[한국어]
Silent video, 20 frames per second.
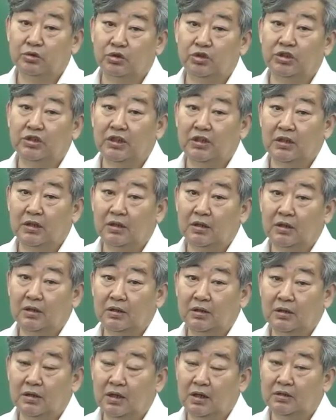출제가
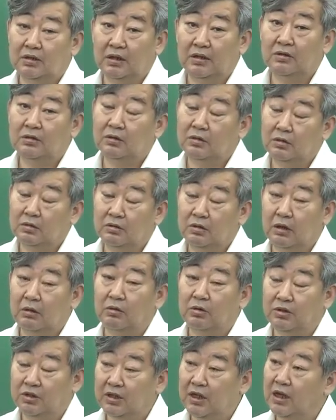되,
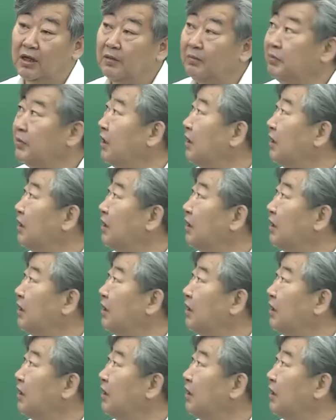고 있다.